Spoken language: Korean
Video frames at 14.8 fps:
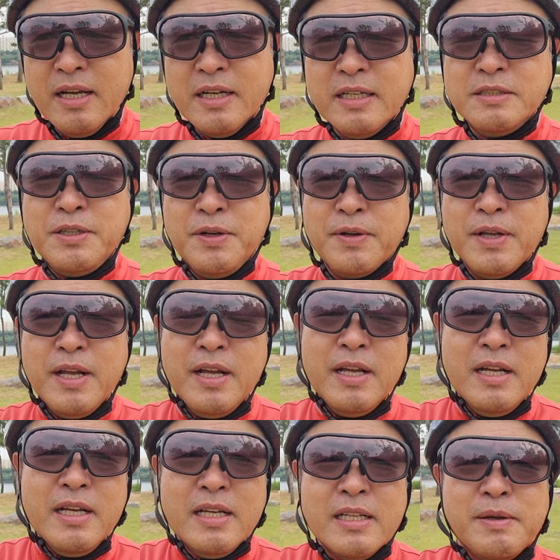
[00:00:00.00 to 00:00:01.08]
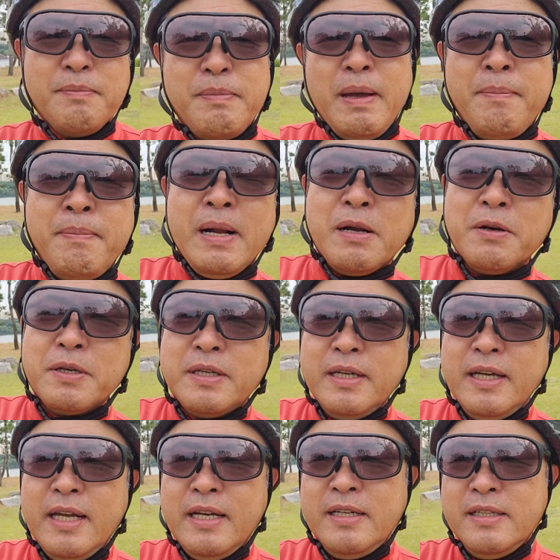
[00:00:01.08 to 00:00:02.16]
그래서 맨발
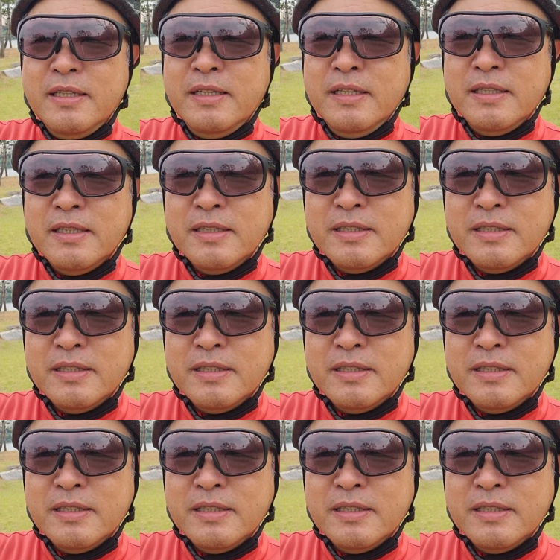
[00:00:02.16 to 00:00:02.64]
걷기를